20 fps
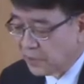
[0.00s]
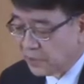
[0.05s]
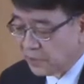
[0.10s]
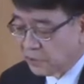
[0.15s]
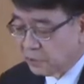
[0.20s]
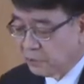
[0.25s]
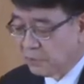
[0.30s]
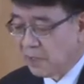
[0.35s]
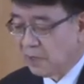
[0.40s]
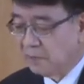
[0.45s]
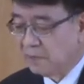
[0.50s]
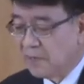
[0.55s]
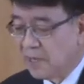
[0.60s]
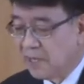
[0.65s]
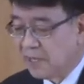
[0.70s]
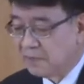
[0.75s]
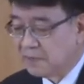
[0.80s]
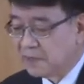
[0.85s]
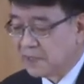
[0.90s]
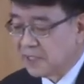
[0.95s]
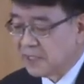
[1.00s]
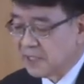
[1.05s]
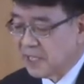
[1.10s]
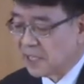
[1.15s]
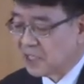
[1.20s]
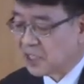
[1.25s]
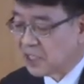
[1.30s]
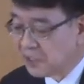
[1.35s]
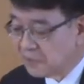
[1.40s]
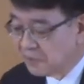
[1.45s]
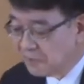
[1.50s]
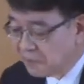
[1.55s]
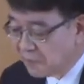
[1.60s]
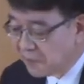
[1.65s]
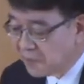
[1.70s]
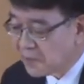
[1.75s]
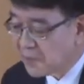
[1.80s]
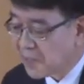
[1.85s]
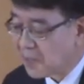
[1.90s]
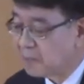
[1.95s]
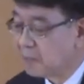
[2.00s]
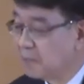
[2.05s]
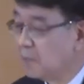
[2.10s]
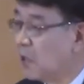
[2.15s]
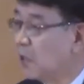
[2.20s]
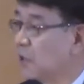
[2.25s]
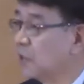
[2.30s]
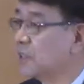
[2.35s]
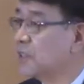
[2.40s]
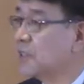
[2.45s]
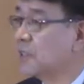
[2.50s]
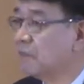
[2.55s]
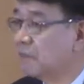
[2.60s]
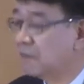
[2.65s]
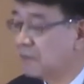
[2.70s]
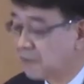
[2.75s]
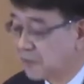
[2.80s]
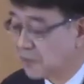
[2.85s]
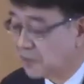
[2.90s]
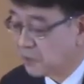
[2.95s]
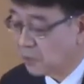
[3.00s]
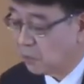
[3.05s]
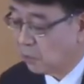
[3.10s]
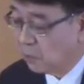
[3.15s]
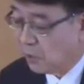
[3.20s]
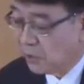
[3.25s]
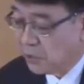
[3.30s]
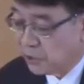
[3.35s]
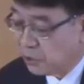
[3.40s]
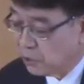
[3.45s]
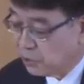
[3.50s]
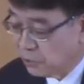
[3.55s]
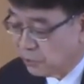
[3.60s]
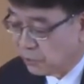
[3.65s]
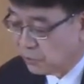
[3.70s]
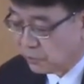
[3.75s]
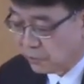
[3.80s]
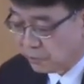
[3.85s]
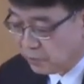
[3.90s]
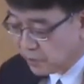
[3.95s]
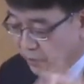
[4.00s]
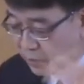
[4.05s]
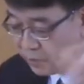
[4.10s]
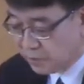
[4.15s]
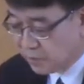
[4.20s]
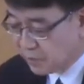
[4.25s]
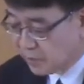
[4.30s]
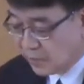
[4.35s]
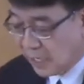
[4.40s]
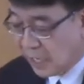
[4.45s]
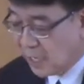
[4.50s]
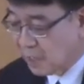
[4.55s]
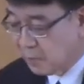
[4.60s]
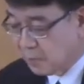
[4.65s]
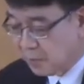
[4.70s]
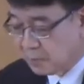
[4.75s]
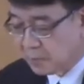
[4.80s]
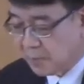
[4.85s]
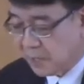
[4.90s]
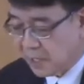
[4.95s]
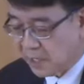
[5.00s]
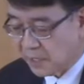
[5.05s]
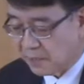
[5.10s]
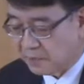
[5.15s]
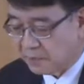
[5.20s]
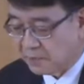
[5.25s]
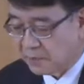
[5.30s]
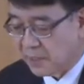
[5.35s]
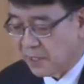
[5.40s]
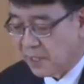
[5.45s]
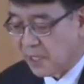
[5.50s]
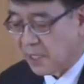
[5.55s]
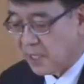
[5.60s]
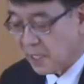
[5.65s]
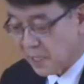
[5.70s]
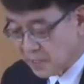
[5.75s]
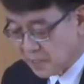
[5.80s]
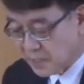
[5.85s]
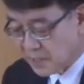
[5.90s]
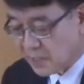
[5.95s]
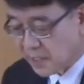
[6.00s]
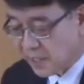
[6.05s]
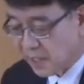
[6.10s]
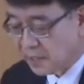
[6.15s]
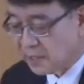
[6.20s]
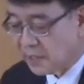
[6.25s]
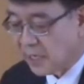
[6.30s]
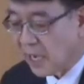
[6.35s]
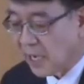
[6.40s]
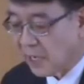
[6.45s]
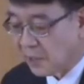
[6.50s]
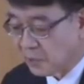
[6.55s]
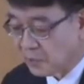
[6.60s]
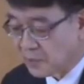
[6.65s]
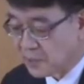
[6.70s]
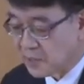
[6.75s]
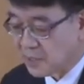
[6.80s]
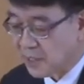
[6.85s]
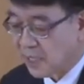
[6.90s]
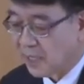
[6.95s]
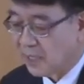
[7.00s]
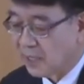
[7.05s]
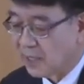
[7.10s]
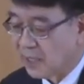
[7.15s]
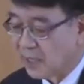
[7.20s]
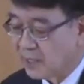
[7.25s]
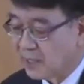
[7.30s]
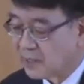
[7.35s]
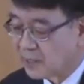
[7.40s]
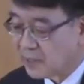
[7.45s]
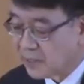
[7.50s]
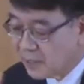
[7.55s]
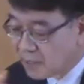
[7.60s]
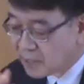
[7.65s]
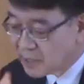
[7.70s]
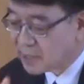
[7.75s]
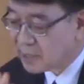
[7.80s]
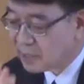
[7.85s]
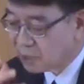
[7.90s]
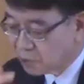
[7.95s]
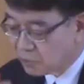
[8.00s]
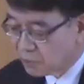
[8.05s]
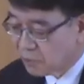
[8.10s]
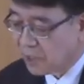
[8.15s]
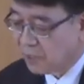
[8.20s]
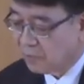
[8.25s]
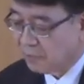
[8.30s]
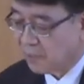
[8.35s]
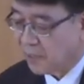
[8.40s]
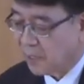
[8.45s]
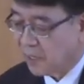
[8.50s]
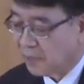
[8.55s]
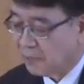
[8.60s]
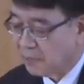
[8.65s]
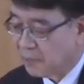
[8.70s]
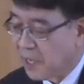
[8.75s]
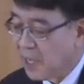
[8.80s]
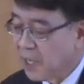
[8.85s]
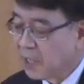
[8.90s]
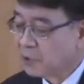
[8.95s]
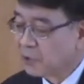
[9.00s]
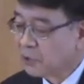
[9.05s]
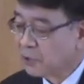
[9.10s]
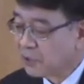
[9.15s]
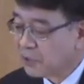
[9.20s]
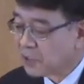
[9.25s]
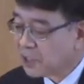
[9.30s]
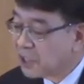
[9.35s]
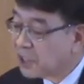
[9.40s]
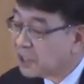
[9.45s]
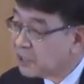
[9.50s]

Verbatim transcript: 死亡并不像一种疾病潜伏在他们的身体。呃，亚当和夏娃他们是有生命的，因此生命树并没有赋予他们不通过性的生